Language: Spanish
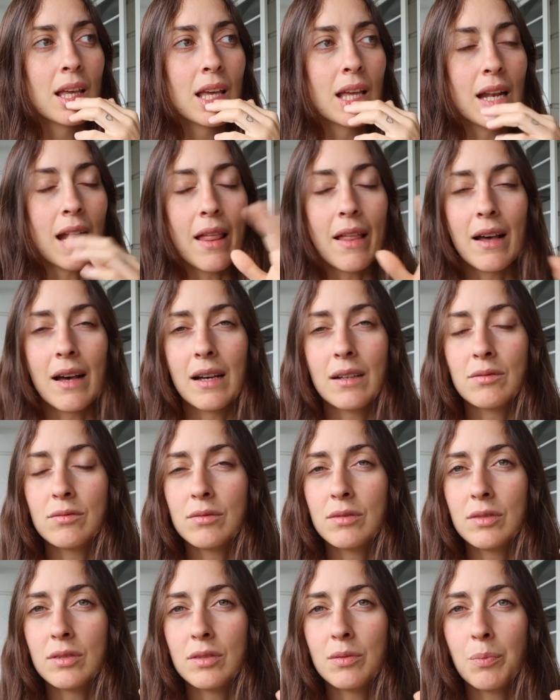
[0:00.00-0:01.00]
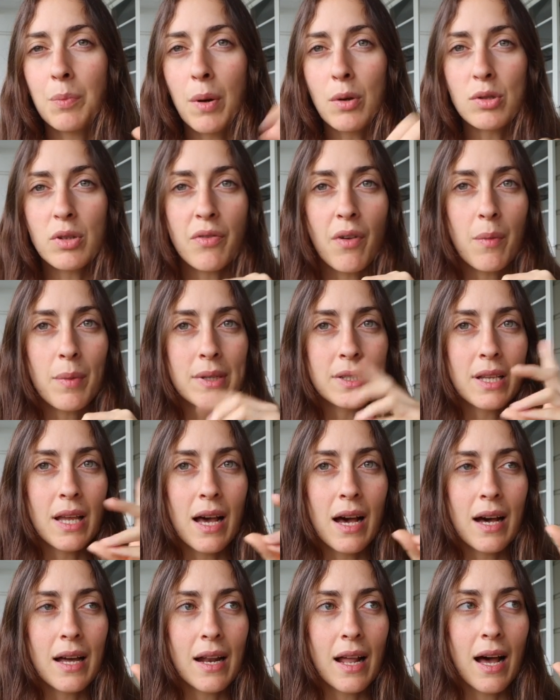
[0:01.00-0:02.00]
Que nada, mm, pausa para
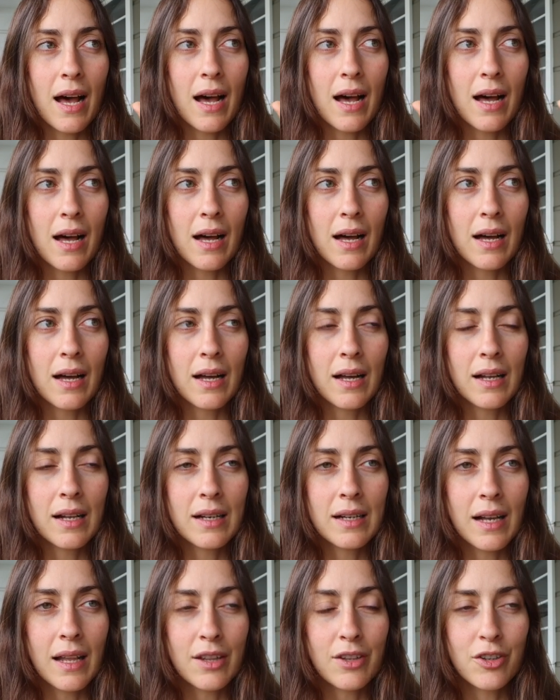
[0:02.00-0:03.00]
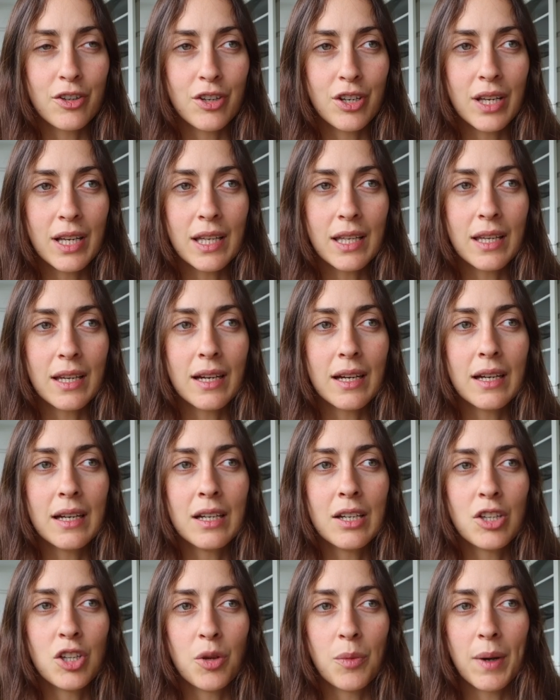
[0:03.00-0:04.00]
pasear a las dos niñas.
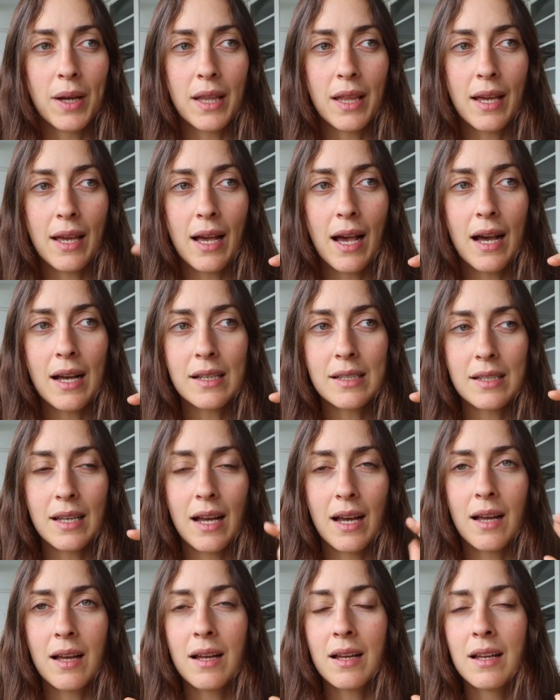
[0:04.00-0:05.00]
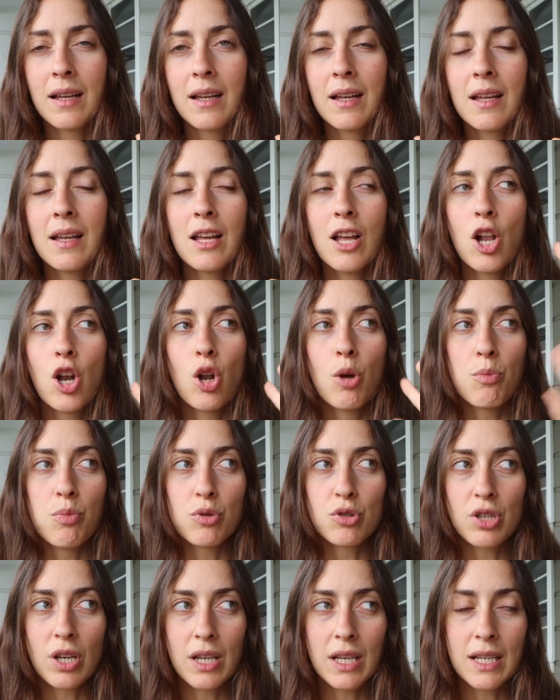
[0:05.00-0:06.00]
Yo me quedé en casa, lo
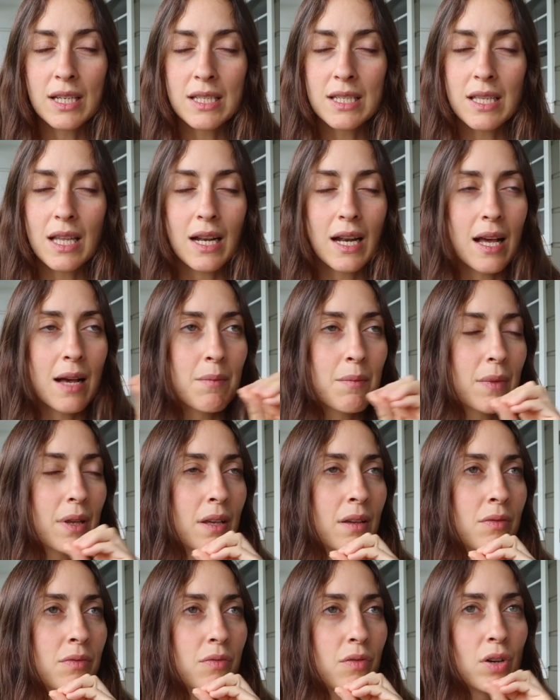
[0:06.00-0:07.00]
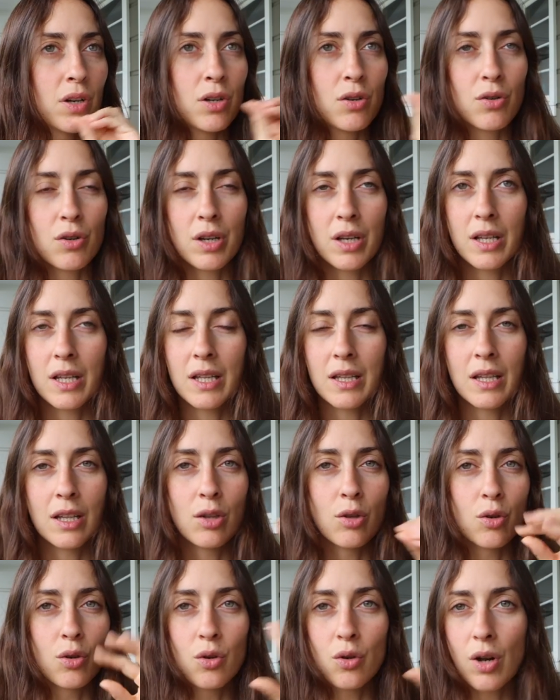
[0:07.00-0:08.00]
puse en Instagram y fue lo que
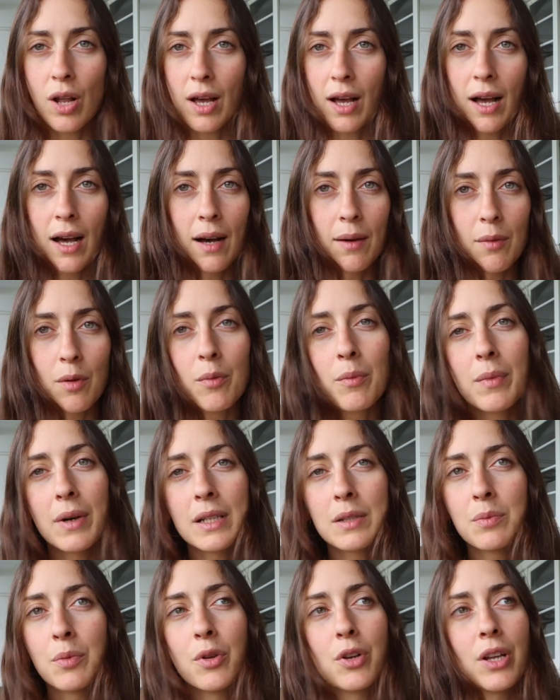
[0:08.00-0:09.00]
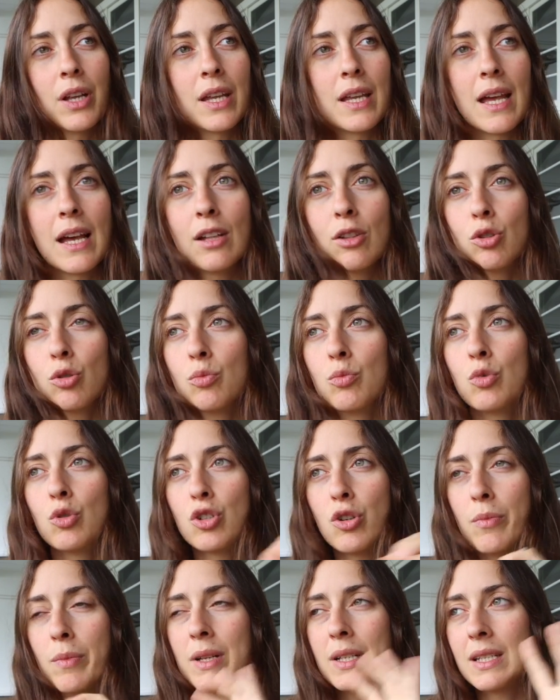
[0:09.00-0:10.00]
detonó la caja bombas porque ya
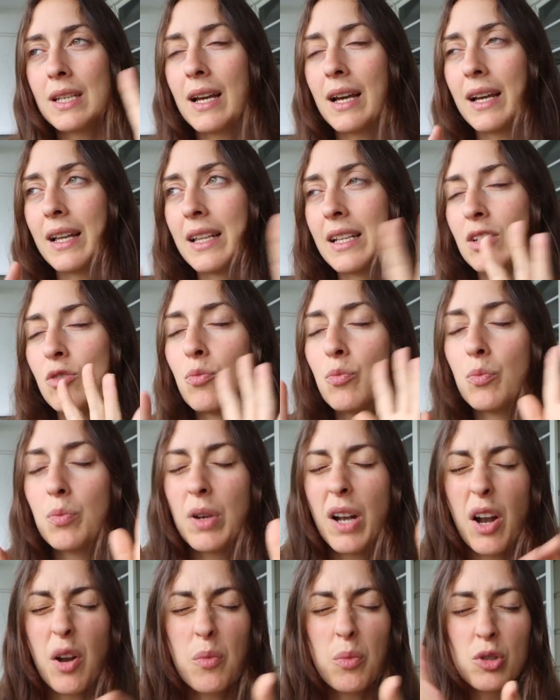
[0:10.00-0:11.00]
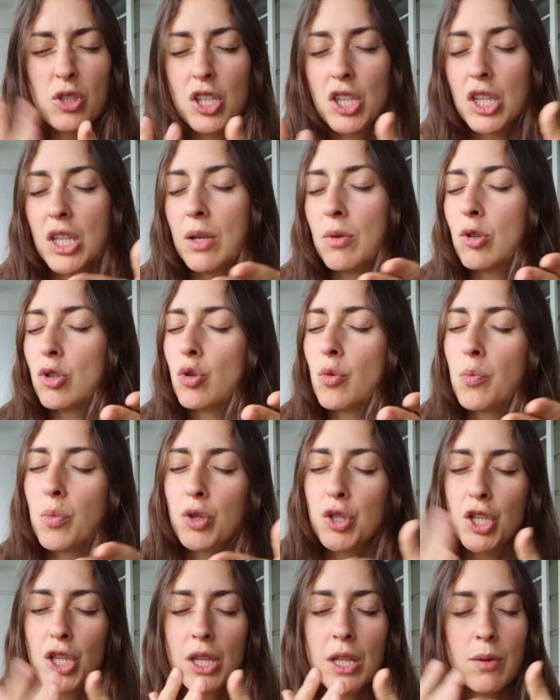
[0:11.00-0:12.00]
mensaje mensajes, es un claro positivo, es un
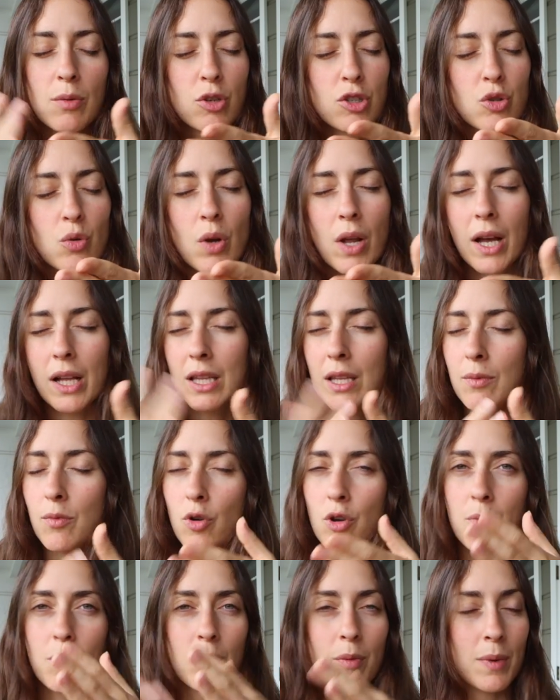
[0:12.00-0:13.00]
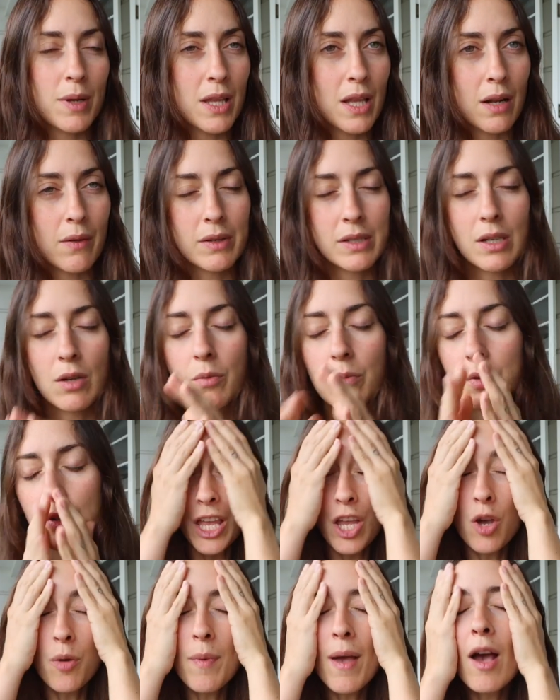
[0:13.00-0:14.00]
positivo, es un negativo hoy, pero mañana va a ser un
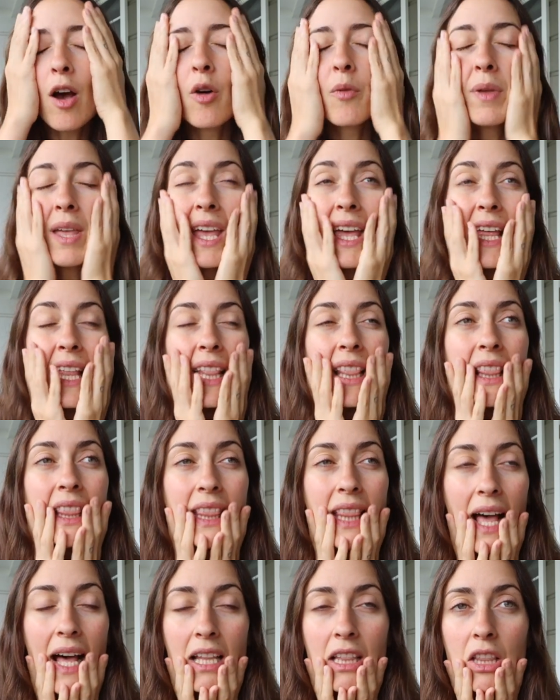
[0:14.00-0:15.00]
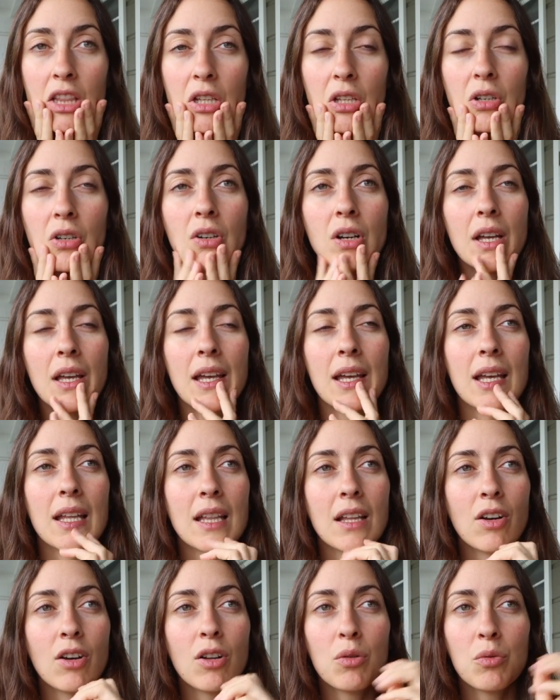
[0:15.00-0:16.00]
positivo. Y yo me agobié tanto, eh,
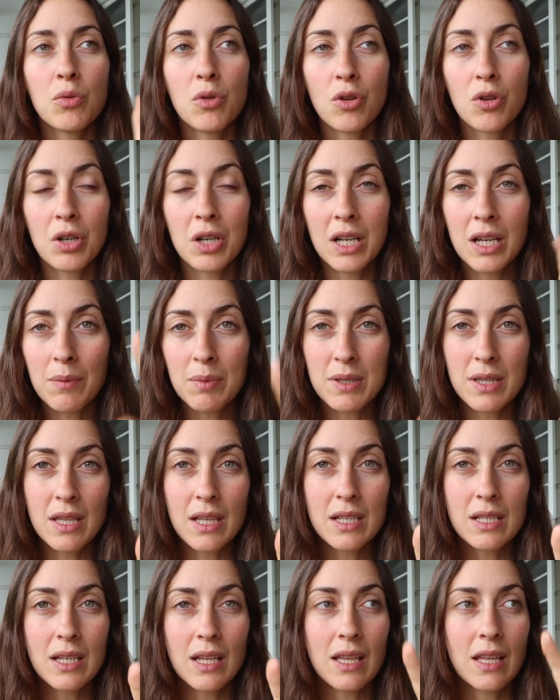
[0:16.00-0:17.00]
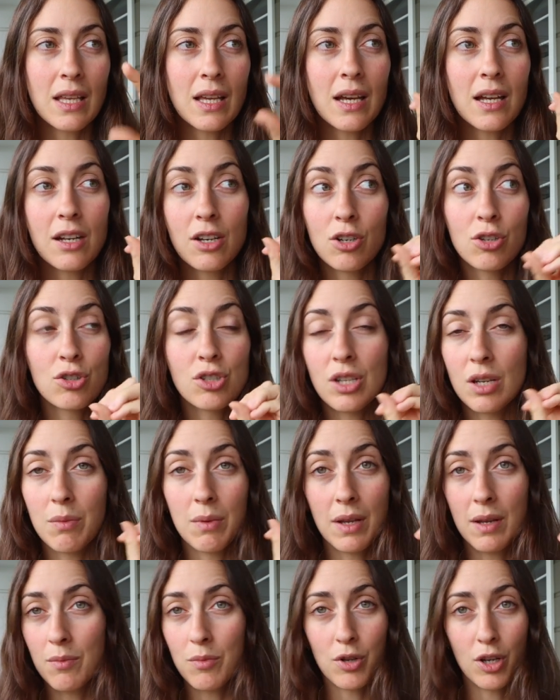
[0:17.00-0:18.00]
tengo algunos clips de ese día, no sé
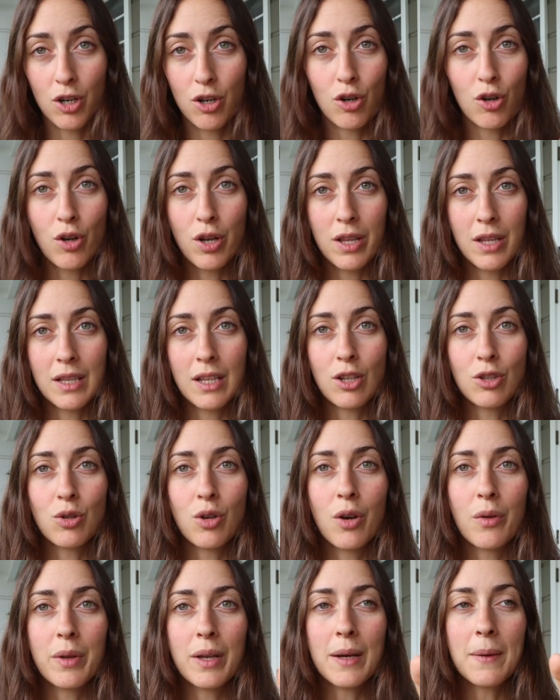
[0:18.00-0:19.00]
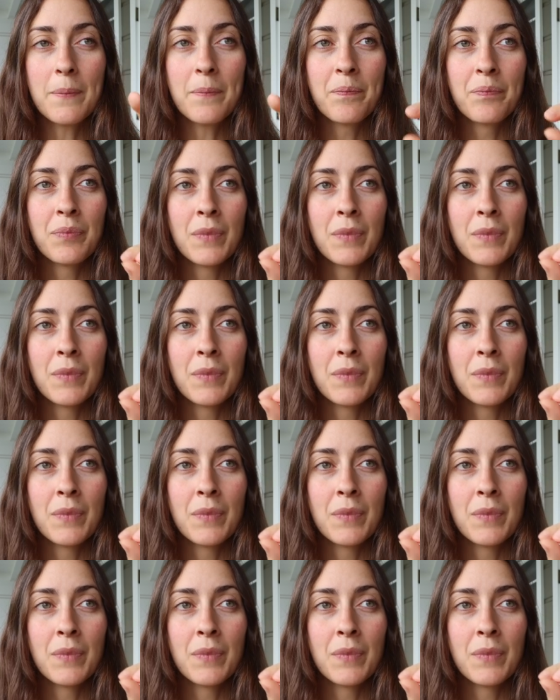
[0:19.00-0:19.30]
bien porque no los he editado todavía,